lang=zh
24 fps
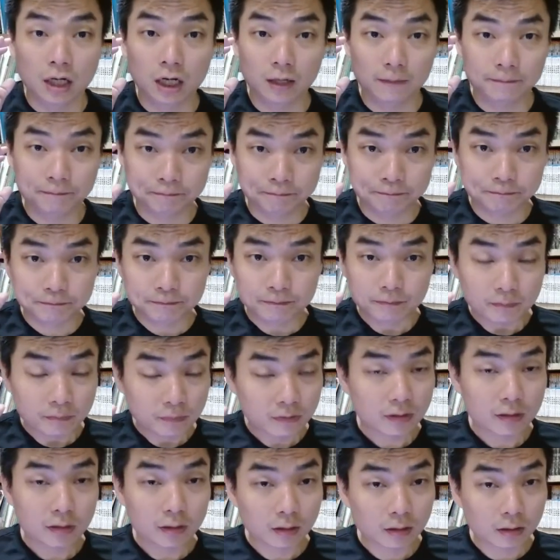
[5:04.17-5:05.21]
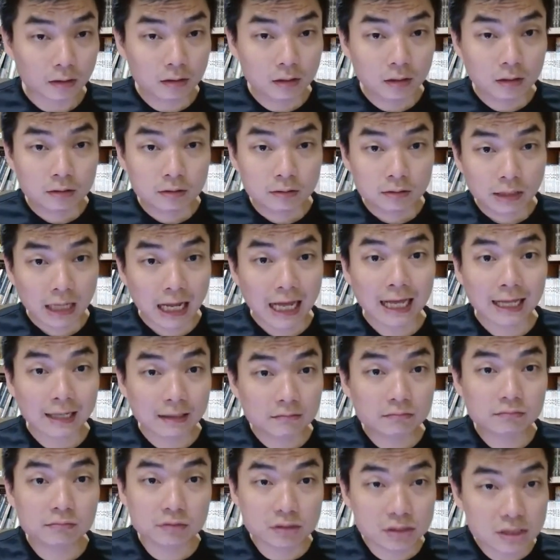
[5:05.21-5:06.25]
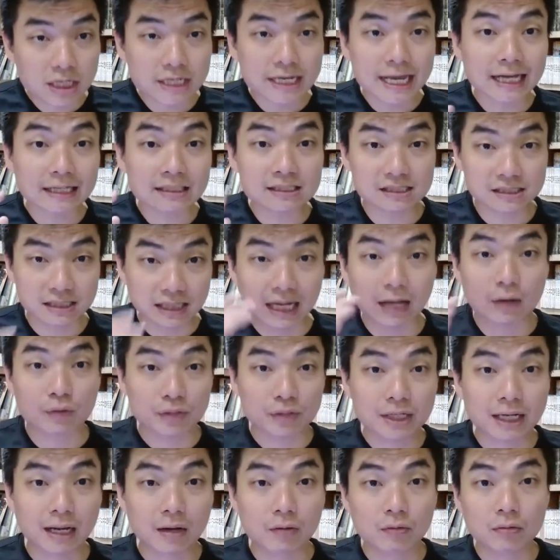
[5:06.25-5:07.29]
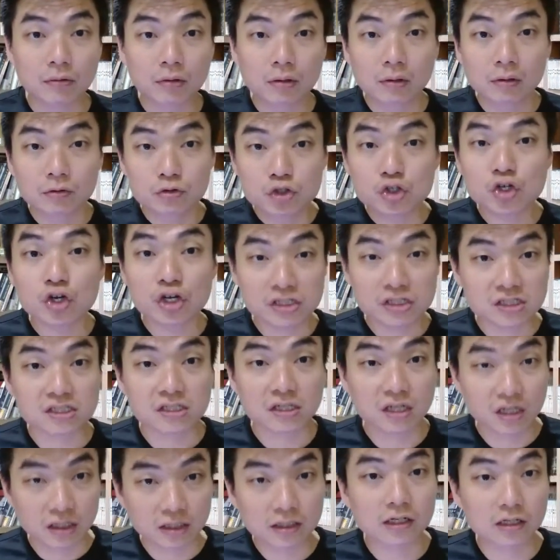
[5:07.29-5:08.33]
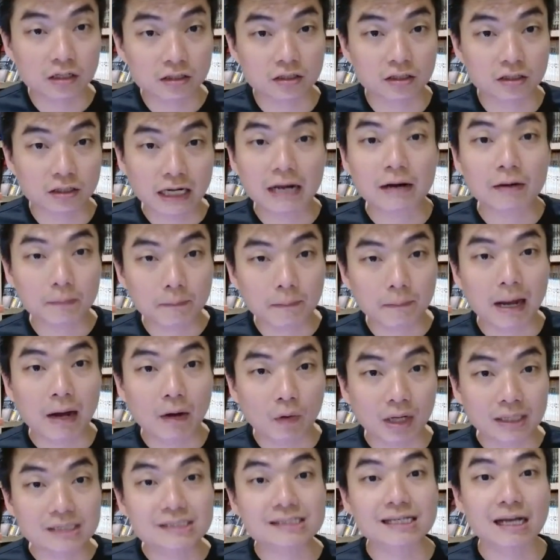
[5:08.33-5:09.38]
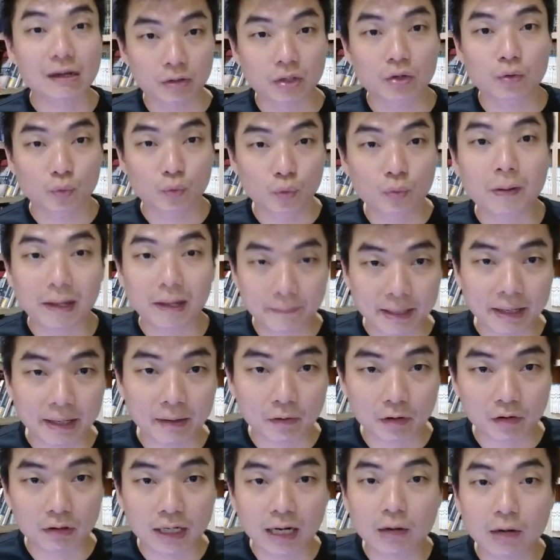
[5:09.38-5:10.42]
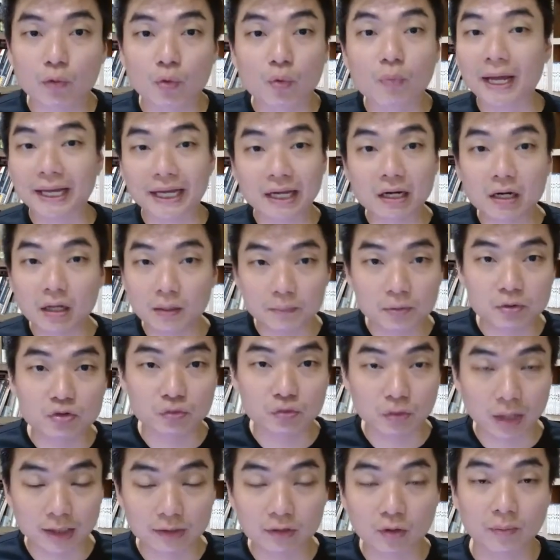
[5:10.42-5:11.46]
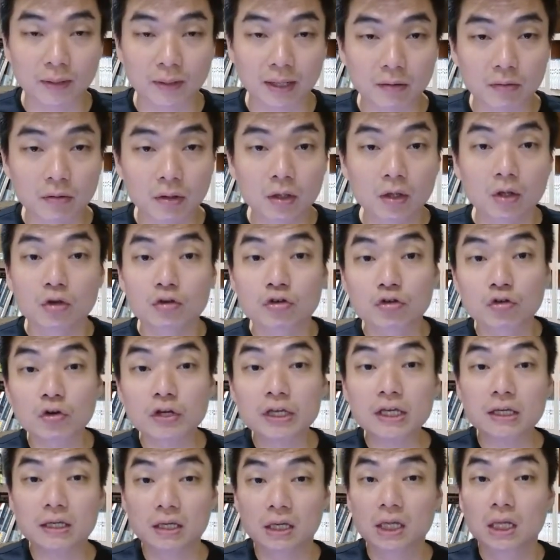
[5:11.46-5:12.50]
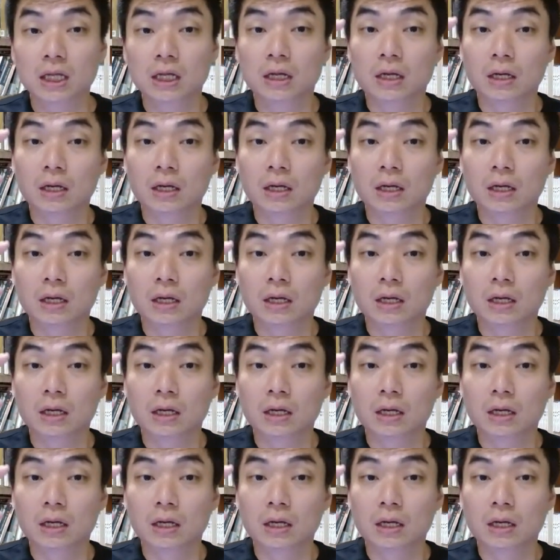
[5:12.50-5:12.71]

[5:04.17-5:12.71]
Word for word: 嗯。他这样子搞一搞，确实很可能让马华少了五百票哦，让五百个人不出来投票，所以